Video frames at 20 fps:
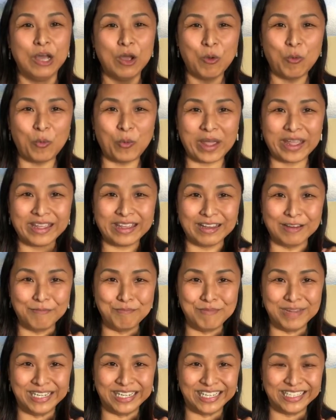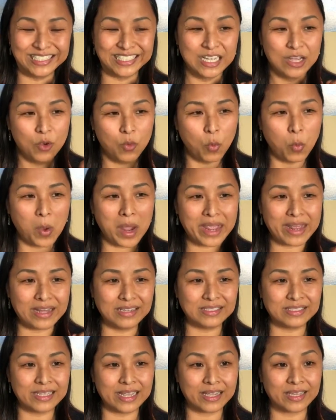wait a minute wait
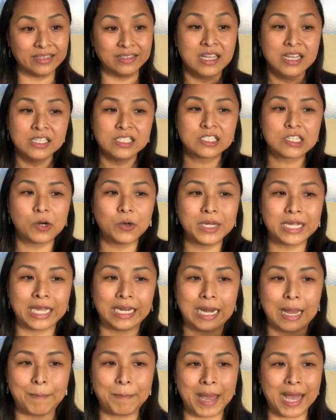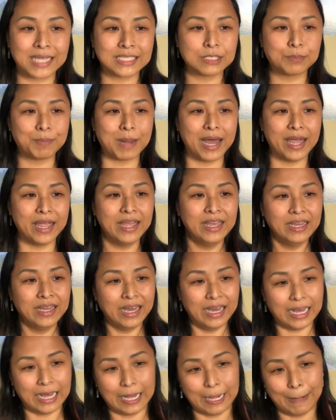a second sorry can I pass by
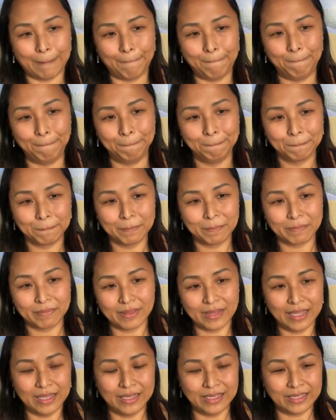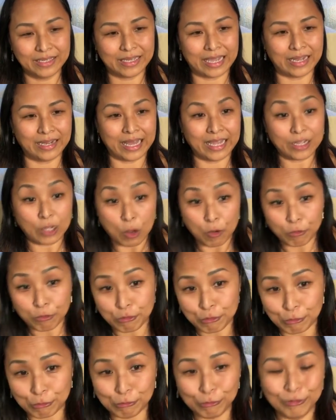um can I go
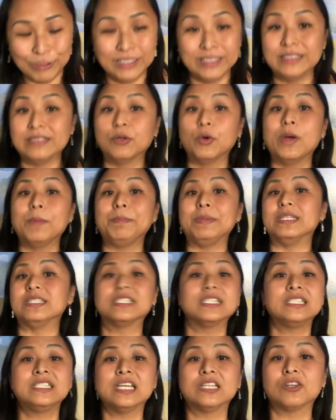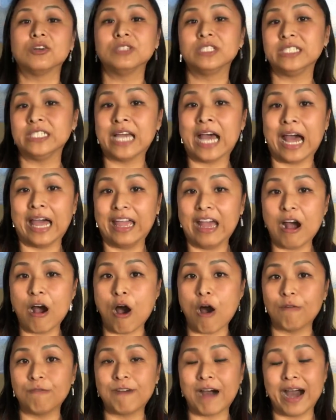through 会比这些东西还要
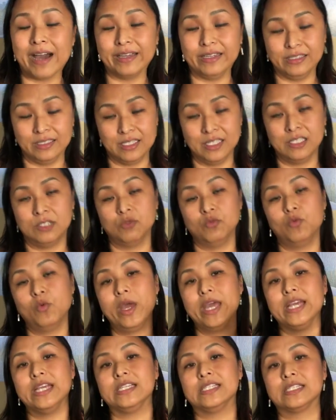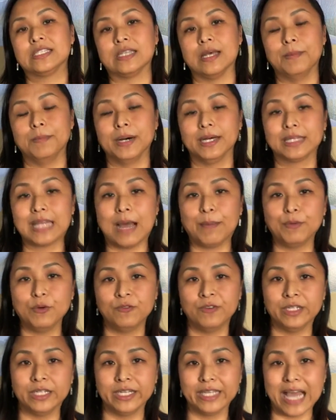好发音，这是为什么大部
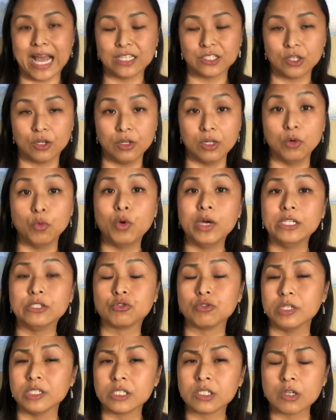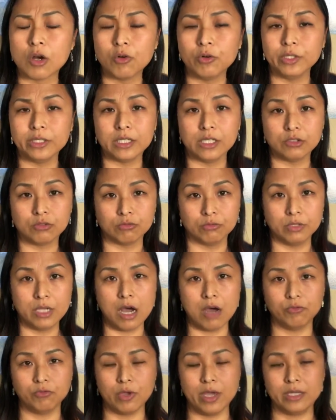分的亚洲人会说 sorry 的主
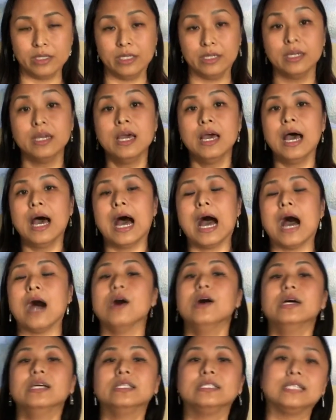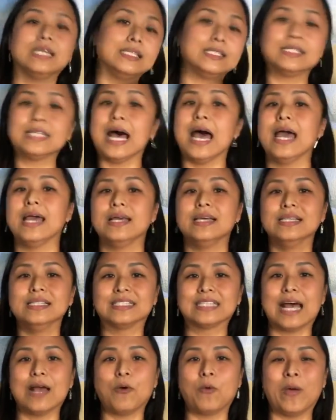要原因。好，现在
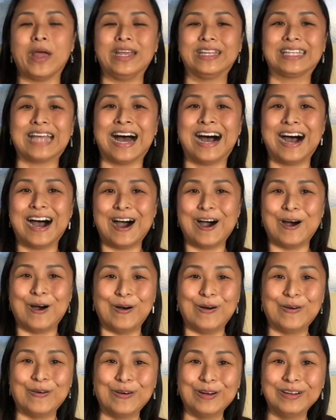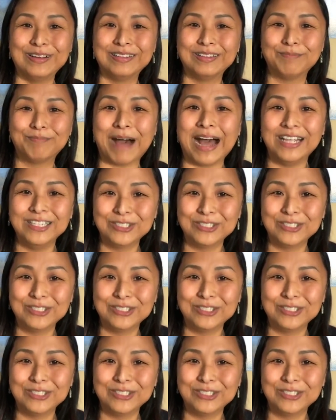再回到。版